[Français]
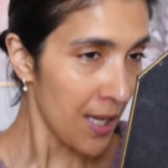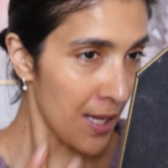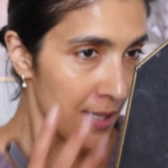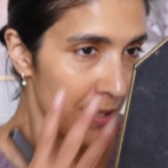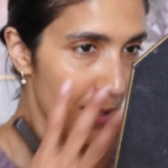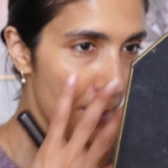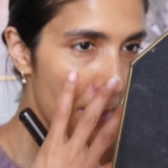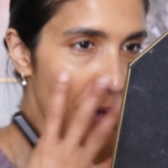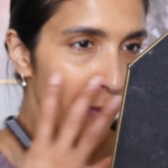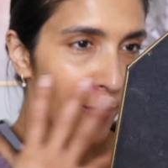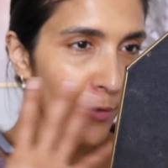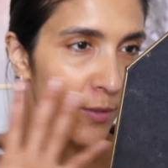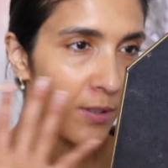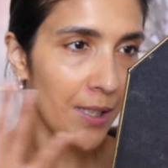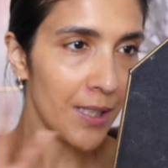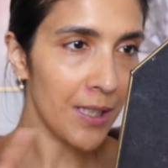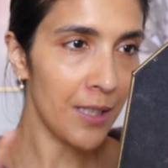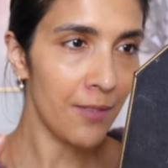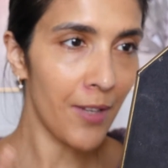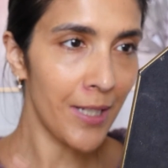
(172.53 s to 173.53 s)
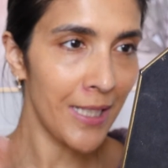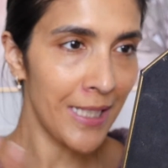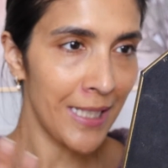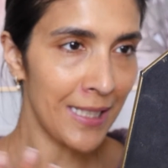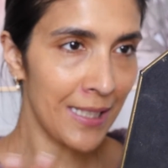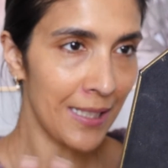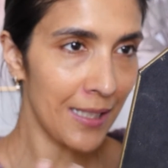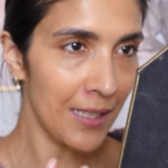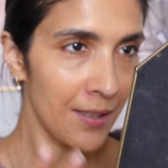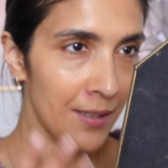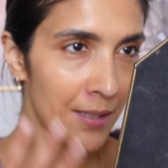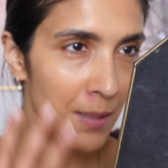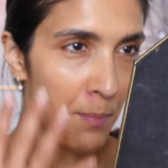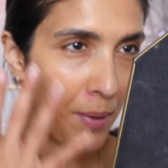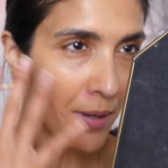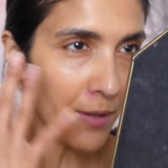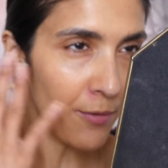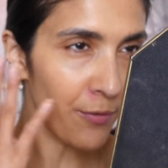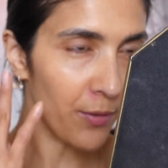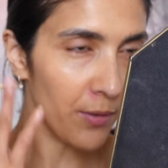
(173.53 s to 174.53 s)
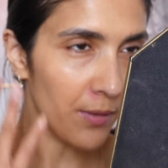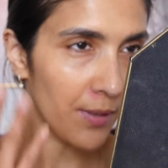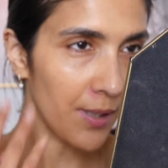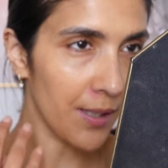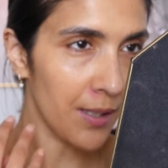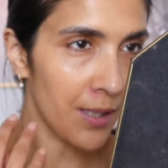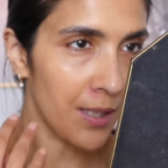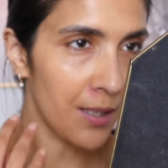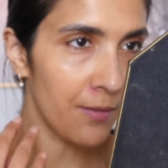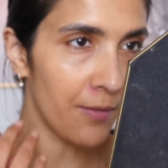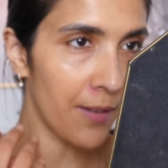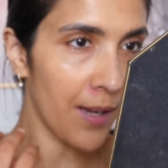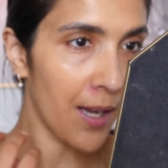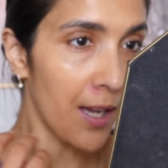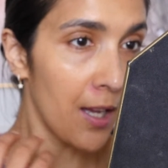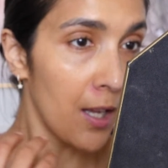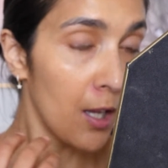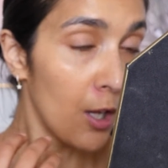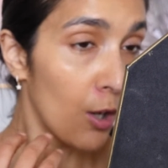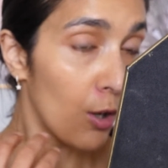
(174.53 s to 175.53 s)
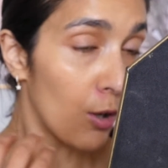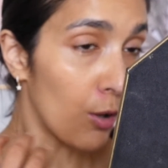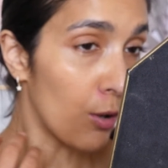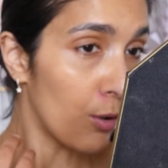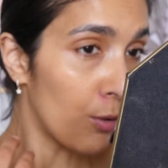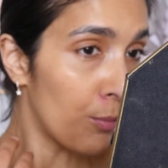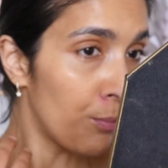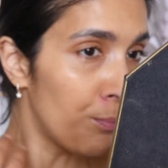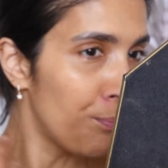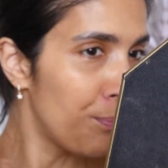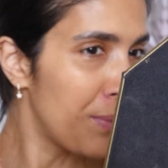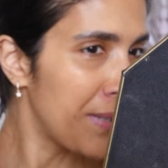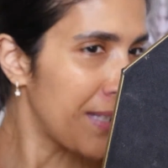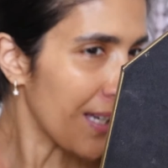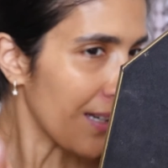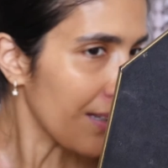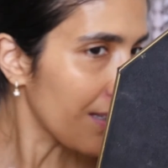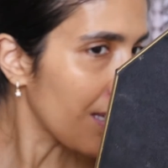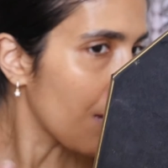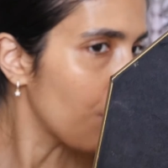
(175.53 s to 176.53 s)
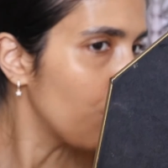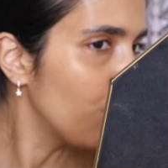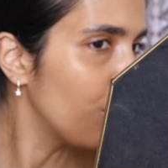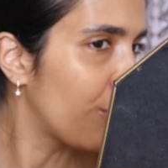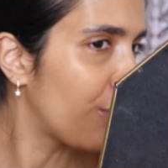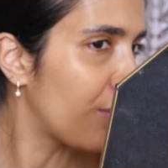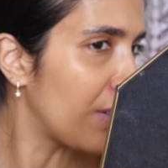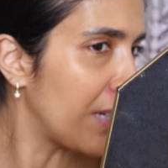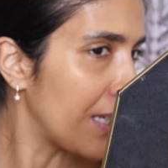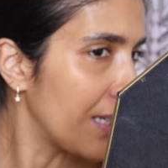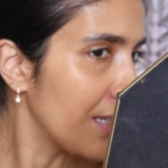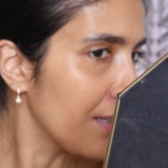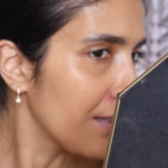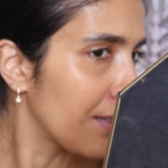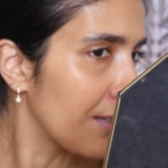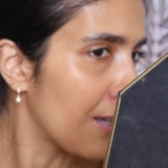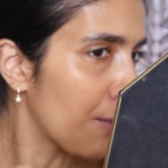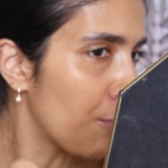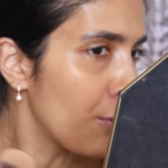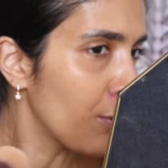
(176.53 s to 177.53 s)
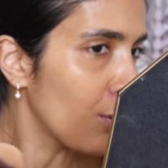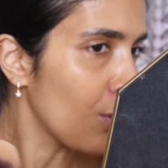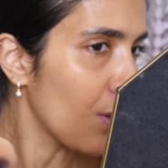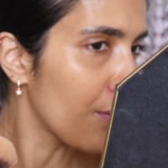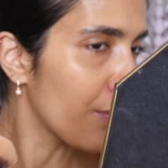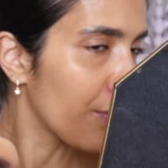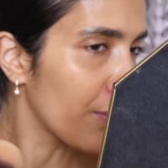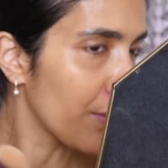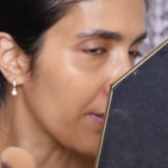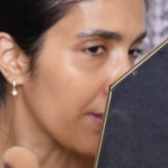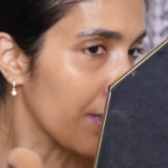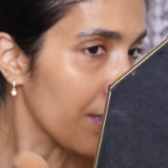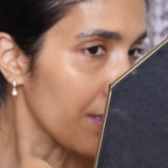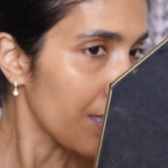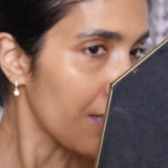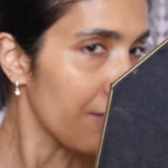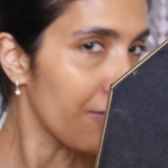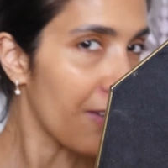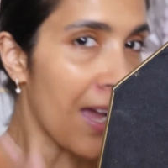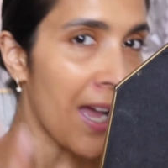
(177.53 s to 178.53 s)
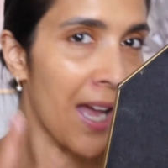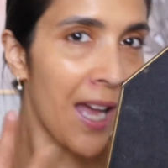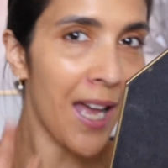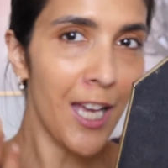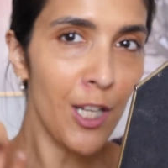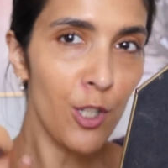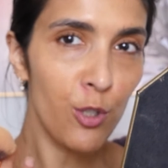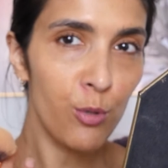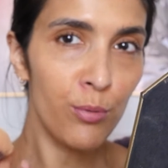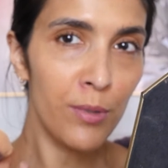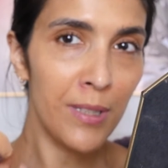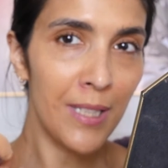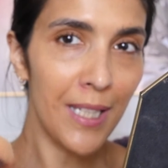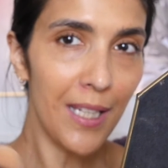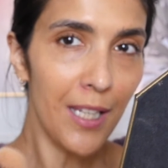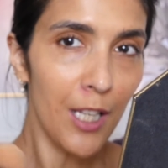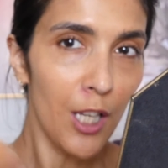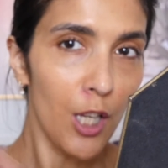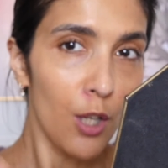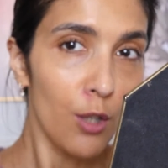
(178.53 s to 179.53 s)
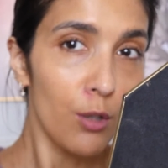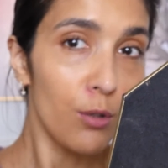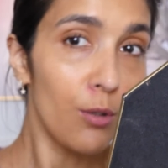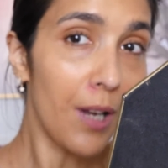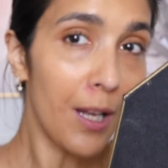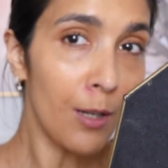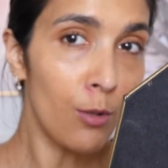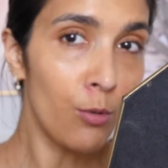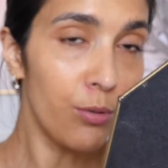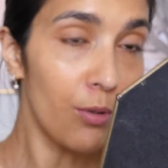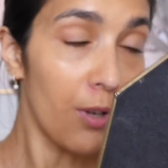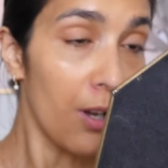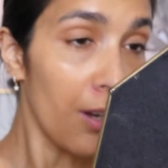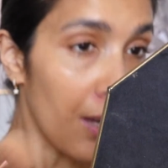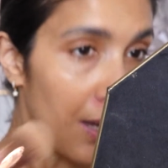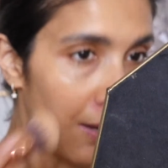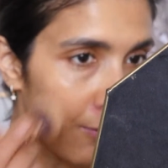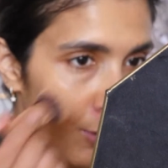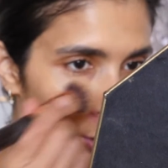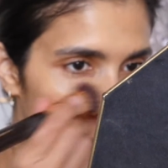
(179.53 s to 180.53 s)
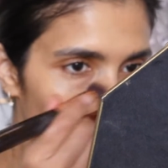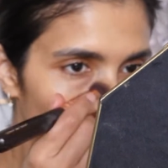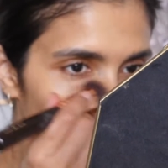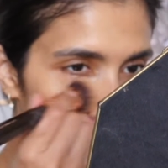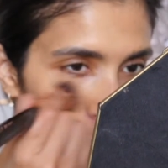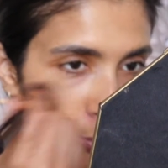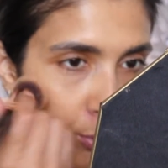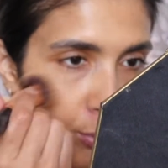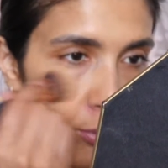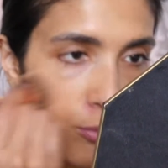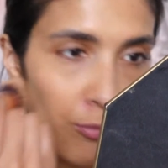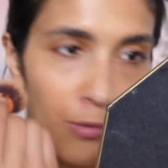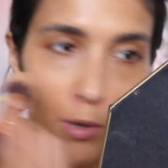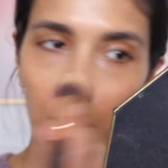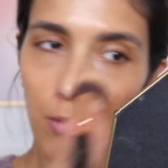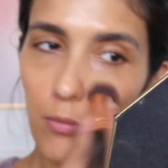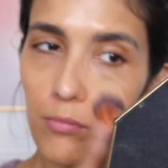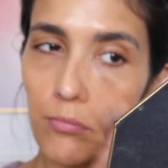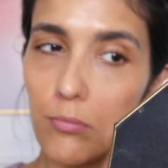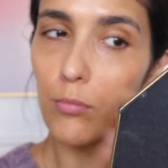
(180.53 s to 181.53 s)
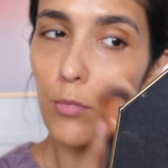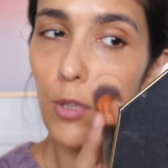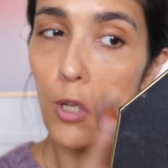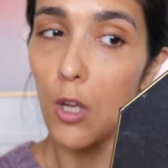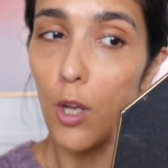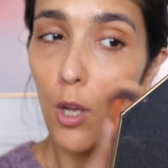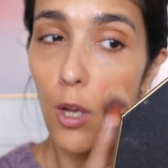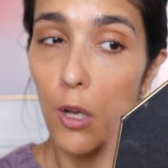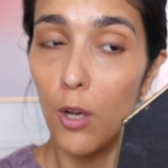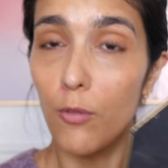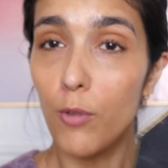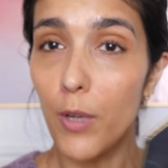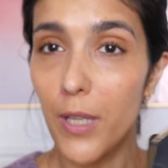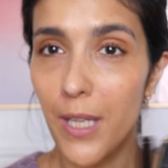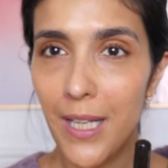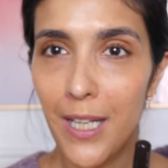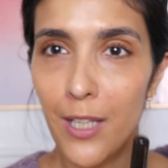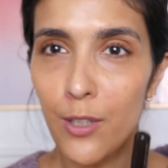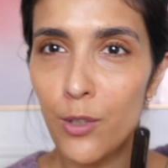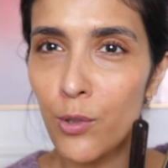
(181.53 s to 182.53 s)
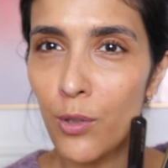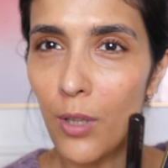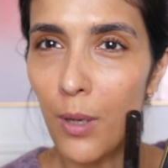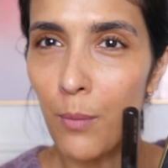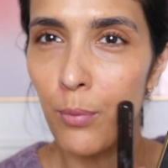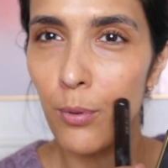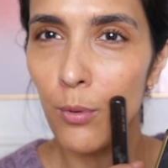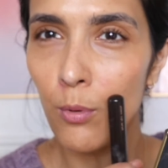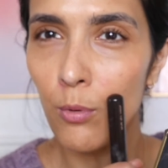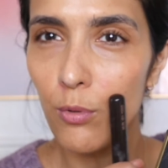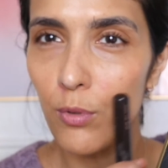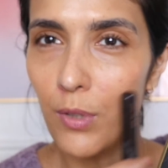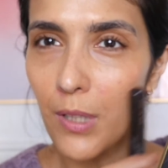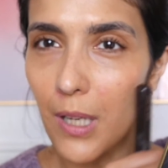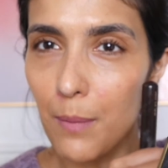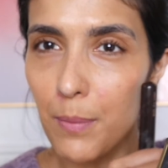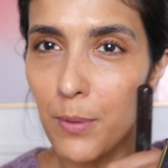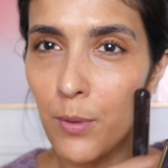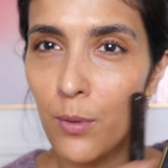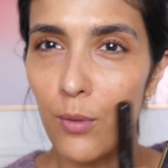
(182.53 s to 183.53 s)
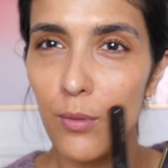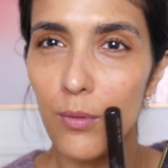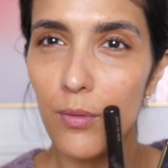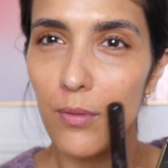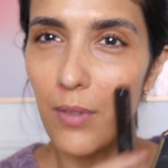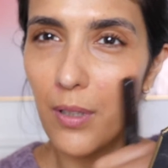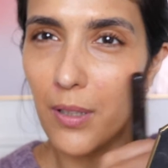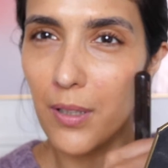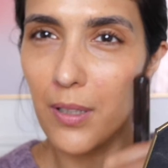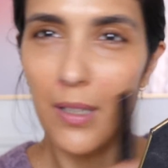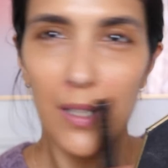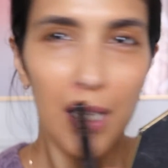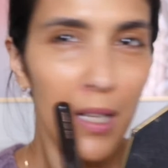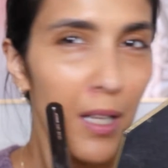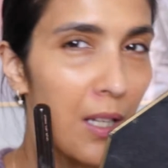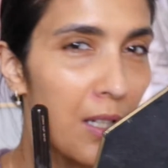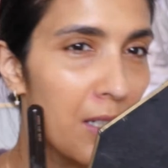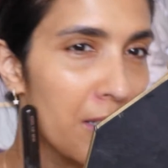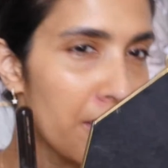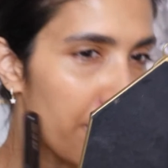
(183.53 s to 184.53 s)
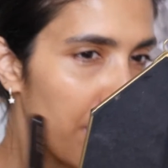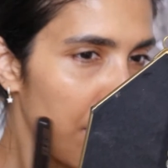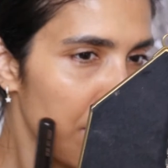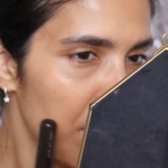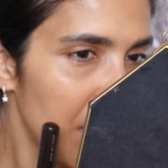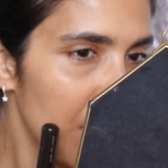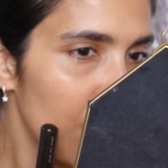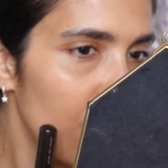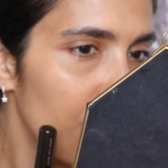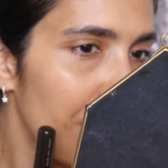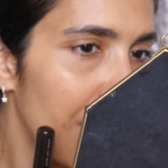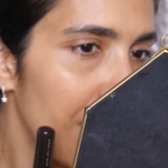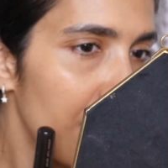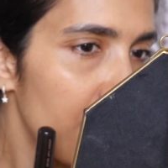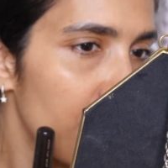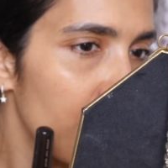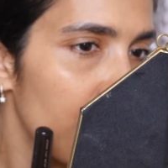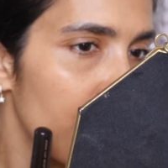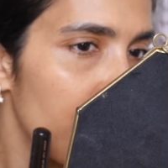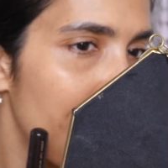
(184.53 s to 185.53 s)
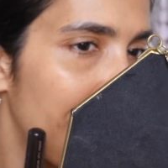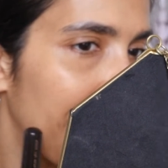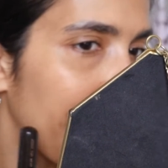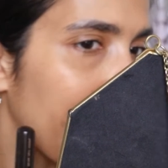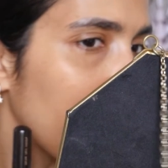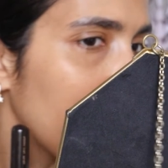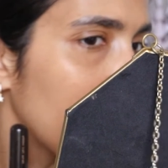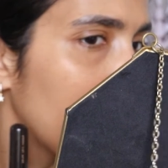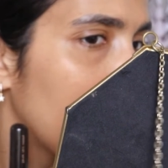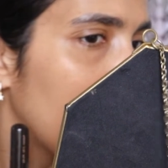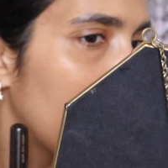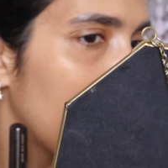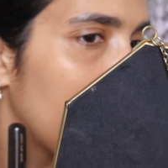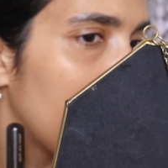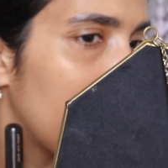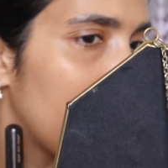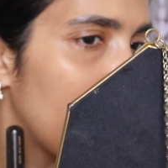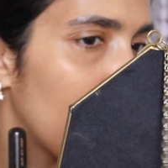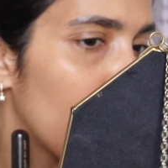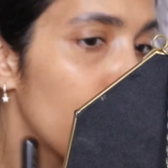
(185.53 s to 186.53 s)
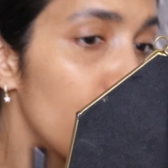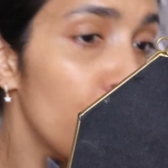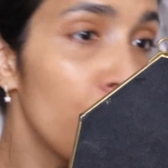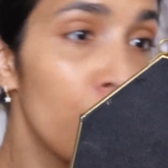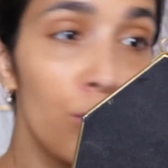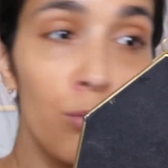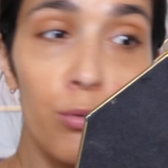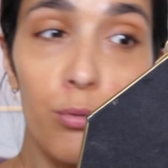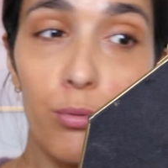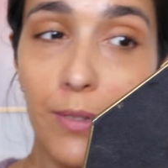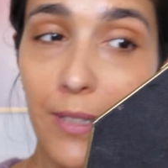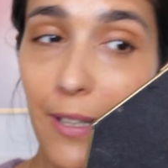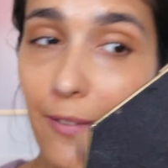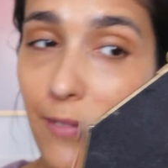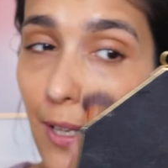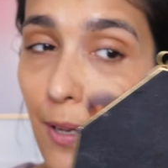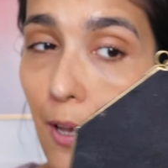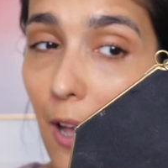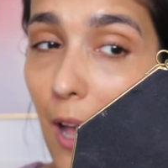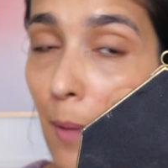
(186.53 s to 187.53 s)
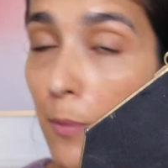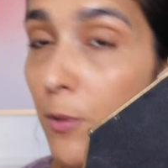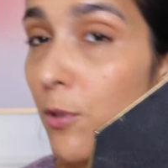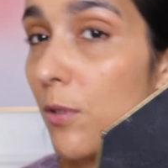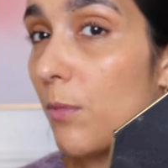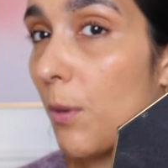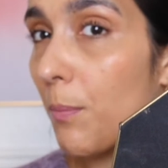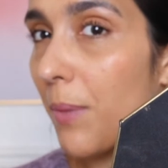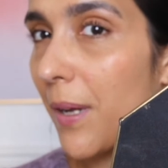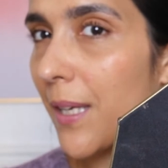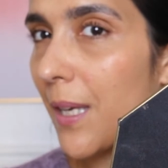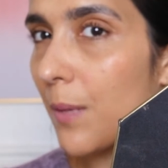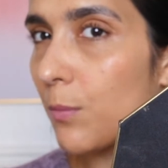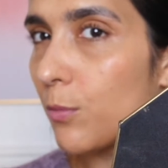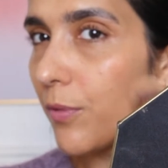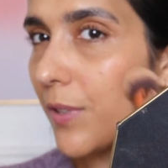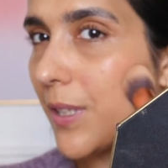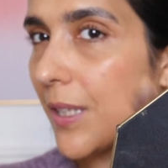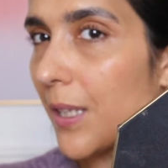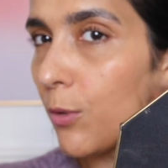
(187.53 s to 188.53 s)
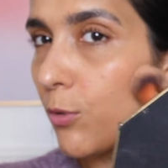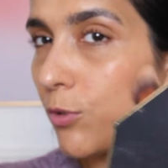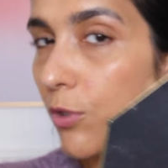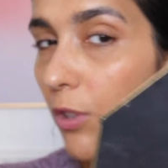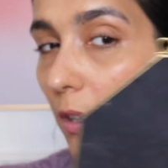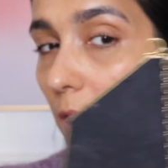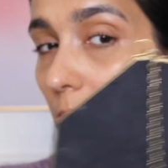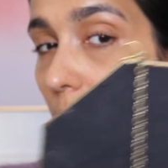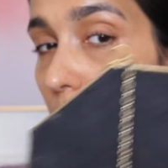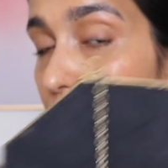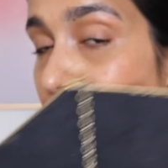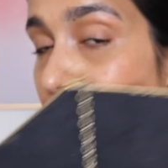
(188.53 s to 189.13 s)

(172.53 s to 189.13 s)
C'est pas un fond de teint qui va glisser, c'est pas un fond de teint qui va euh, bien camoufler, c'est plutôt un fond de teint qui va rajouter de la couleur à votre peau. Voilà. Vous voyez là, je suis un peu rouge là parce que j'ai fait un petit gommage euh, ce matin et du coup, ça vient absolument pas camoufler la rougeur.